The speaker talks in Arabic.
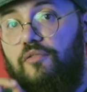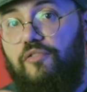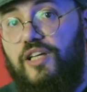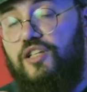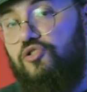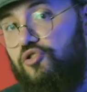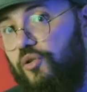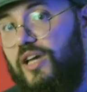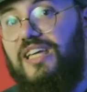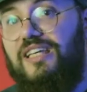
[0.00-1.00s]

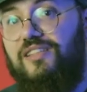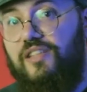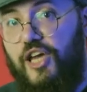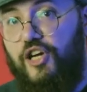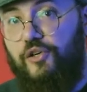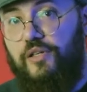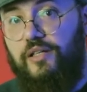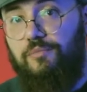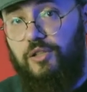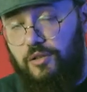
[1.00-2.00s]

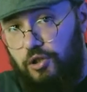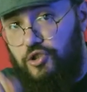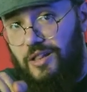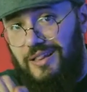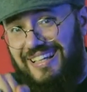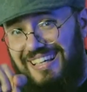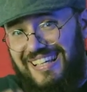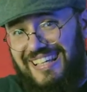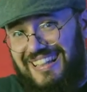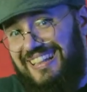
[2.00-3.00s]
فيترينيريان ما تنطقش
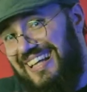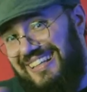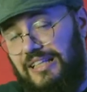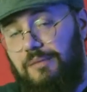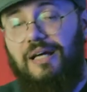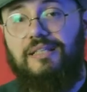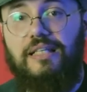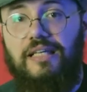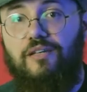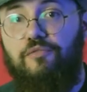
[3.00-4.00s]
الاي e، الثانيه اللي بعد
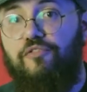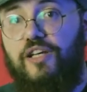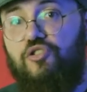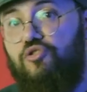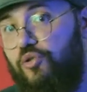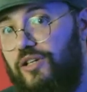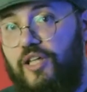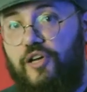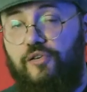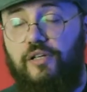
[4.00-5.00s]
الاي
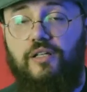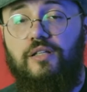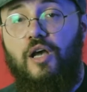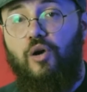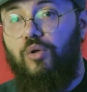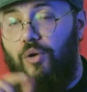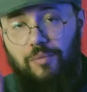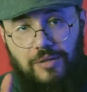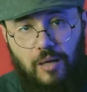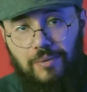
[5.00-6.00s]
فيترينيريان ولو
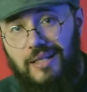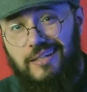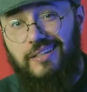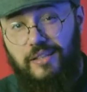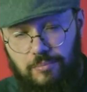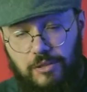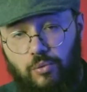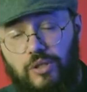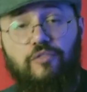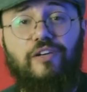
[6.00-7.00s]
هي بتلخبطك لان الكلمه
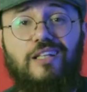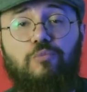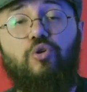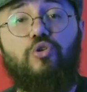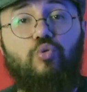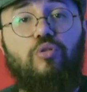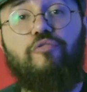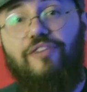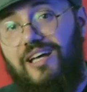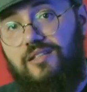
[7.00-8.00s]
طويله فعلا ممكن تقول
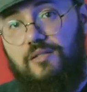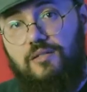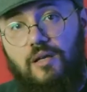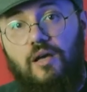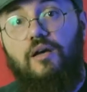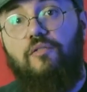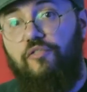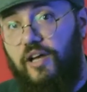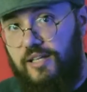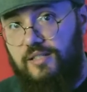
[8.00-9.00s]
فيت
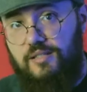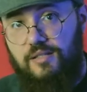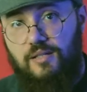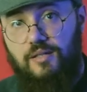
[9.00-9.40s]
فيت